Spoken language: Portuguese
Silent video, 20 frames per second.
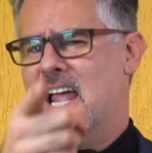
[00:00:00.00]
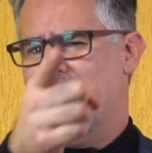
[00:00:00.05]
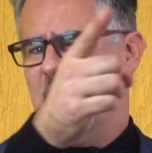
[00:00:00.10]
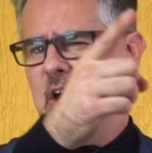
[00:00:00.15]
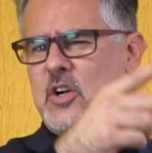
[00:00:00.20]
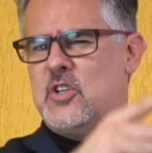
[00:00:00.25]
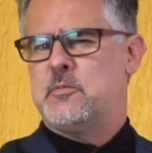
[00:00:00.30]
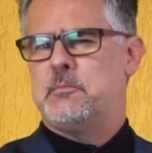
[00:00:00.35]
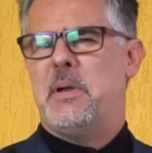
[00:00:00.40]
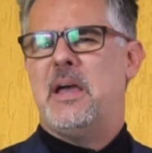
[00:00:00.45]

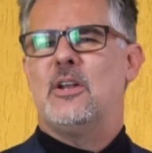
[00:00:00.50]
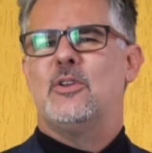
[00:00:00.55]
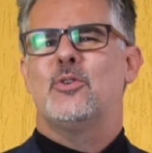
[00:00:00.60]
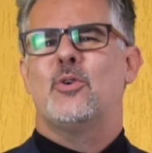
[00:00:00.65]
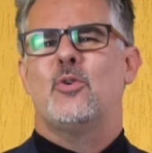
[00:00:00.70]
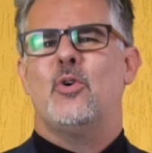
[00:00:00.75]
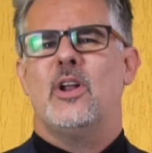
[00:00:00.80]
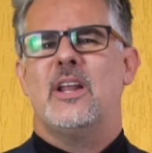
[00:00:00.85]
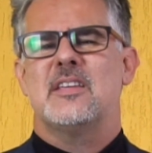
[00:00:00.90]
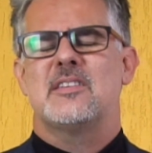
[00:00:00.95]
Eu espero do
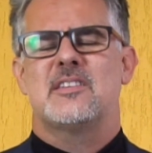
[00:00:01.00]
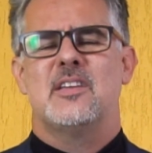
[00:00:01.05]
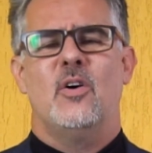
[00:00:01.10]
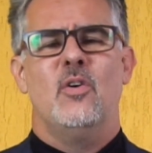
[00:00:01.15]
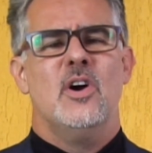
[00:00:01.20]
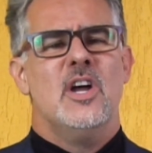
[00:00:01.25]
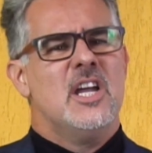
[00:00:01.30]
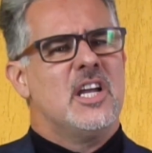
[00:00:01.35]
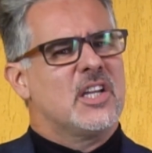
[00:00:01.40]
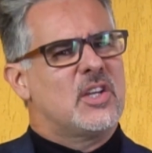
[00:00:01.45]

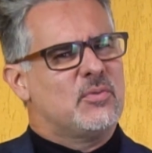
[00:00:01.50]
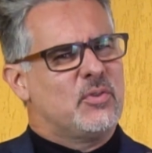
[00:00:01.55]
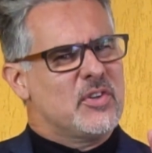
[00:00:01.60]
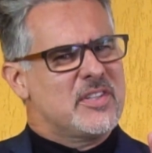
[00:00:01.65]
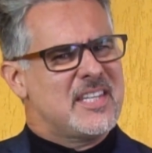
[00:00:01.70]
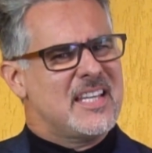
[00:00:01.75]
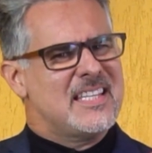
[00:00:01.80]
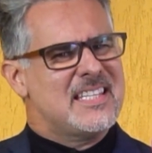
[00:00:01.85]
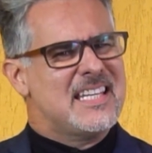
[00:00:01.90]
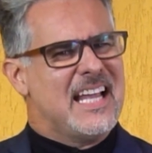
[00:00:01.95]
coração que
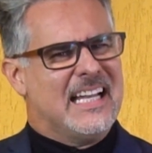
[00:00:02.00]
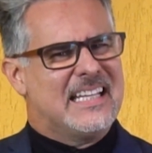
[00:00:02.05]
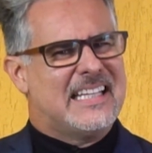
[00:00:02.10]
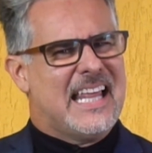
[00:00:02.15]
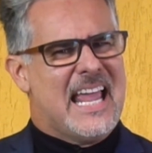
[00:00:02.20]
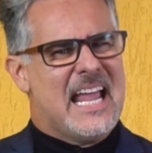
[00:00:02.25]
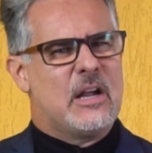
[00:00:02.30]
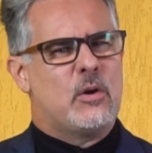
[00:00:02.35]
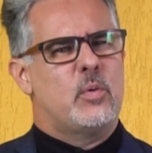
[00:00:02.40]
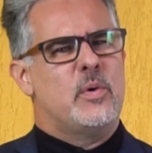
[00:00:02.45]
você se
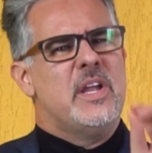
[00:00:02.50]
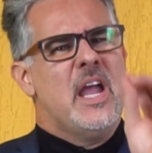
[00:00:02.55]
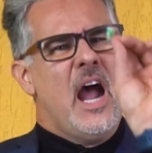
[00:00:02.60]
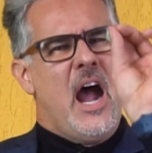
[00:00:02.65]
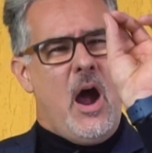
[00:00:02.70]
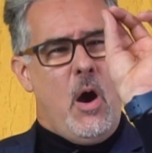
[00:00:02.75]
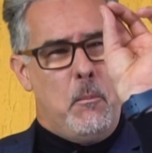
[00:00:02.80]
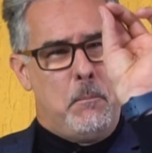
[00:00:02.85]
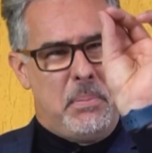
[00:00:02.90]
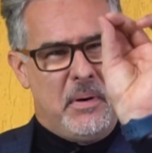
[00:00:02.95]
adeque
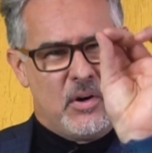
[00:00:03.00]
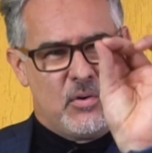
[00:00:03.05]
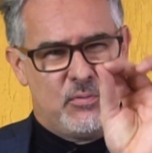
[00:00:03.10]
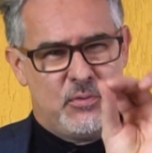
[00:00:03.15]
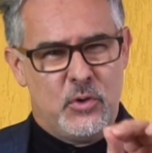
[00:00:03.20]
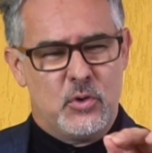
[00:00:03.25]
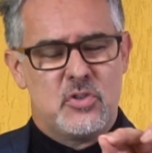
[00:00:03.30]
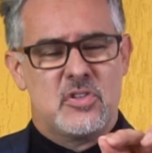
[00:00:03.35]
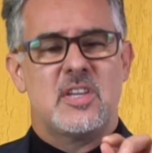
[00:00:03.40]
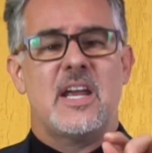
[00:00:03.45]
ao
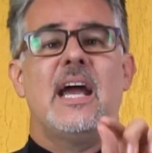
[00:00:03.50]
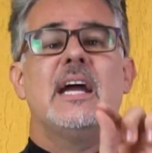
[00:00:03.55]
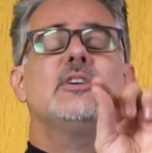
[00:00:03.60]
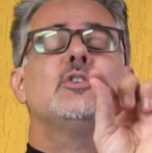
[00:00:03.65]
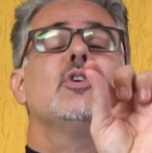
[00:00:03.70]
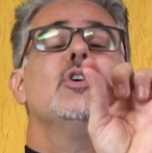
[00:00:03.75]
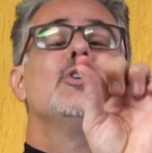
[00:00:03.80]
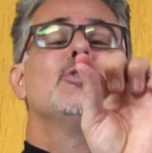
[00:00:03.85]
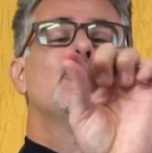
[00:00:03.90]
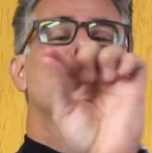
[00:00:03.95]
perfil perfil
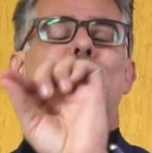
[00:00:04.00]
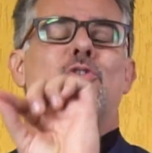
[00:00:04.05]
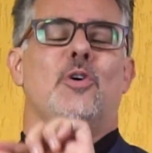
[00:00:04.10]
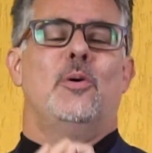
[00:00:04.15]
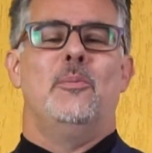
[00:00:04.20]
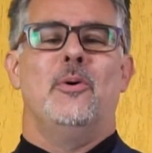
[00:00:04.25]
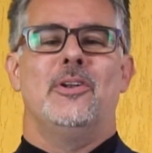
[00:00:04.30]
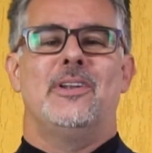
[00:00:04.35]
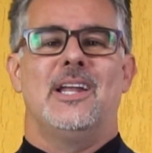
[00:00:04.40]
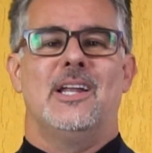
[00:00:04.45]
certo do seu
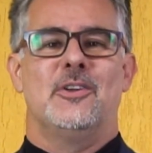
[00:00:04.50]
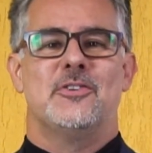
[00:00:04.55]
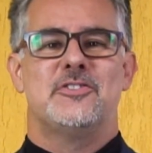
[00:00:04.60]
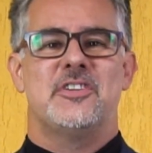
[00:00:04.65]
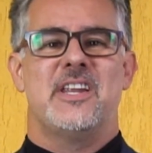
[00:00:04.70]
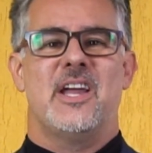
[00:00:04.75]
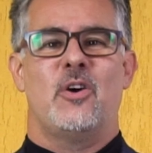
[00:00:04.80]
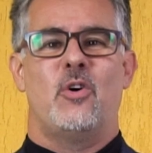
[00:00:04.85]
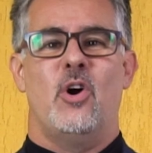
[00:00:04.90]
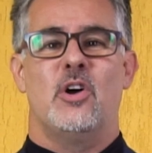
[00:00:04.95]
modelo de
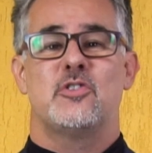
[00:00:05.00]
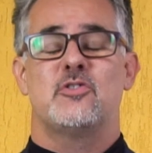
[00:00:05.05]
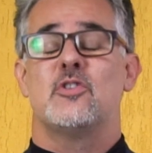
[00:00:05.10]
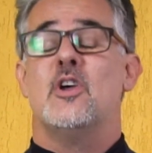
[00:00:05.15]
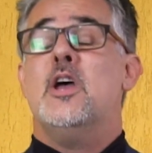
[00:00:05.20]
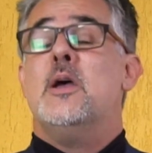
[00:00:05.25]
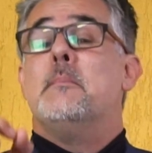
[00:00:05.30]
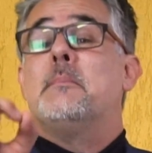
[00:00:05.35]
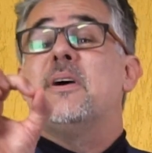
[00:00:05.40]
negócio.